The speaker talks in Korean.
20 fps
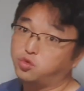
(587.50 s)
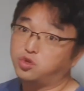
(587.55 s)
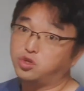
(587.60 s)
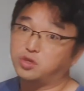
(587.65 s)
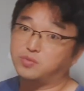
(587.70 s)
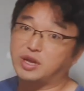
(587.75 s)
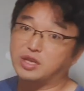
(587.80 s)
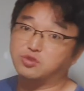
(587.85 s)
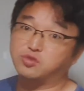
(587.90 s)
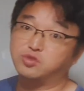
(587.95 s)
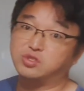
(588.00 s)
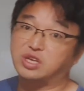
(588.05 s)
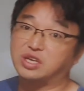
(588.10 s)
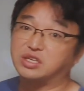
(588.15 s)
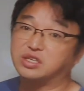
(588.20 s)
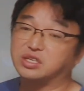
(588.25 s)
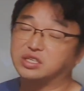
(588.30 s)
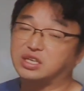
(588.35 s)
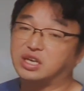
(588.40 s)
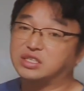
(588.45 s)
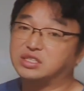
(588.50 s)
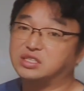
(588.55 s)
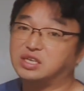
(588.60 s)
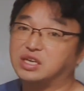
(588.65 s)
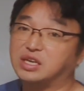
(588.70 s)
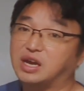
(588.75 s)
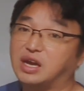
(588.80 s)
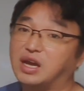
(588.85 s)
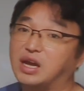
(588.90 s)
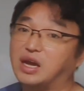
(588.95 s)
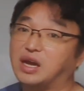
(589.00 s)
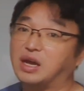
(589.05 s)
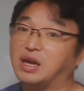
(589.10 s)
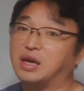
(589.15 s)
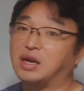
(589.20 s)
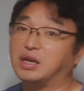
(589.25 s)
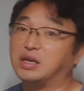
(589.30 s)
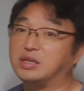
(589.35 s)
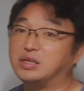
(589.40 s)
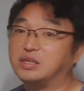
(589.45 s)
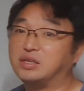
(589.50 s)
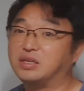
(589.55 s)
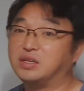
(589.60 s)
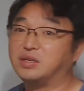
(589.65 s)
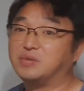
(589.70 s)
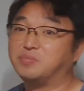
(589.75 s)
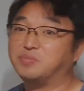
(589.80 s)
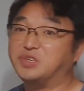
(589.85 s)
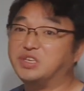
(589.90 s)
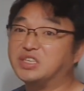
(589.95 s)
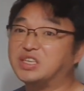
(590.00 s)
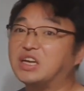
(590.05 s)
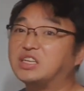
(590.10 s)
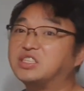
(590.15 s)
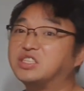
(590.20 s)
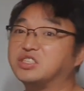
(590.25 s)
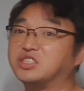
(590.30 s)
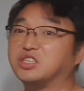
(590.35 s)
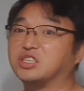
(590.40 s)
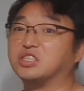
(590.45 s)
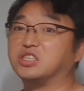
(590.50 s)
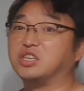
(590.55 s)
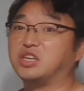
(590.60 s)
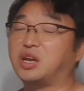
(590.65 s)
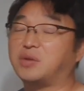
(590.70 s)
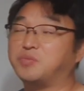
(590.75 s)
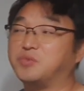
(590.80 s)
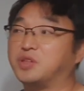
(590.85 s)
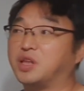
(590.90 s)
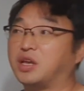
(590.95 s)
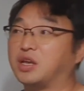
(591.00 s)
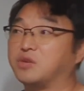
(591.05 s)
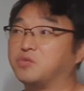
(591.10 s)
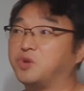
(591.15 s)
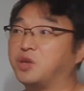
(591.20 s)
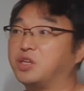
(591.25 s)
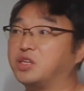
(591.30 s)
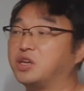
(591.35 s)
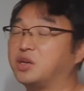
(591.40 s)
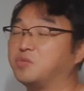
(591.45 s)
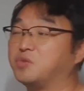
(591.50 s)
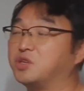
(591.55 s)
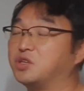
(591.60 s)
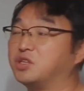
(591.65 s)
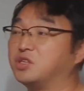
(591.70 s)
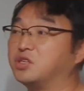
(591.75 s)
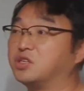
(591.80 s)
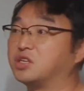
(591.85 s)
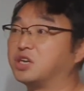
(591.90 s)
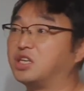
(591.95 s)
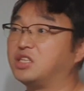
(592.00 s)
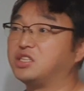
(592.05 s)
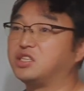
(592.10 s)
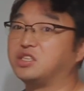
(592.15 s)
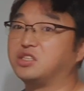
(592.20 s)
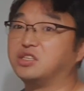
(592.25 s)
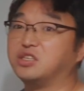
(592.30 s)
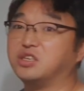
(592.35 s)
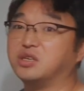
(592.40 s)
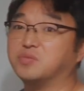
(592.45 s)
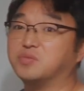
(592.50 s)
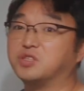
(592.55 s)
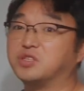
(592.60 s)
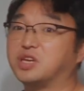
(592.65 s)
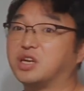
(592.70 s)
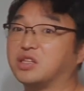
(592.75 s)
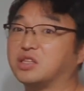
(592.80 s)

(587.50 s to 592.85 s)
11도를 맞춘다는 것 자체가 비상식적인 일입니다. 왜냐하면 은 여러 가지 기능이 없는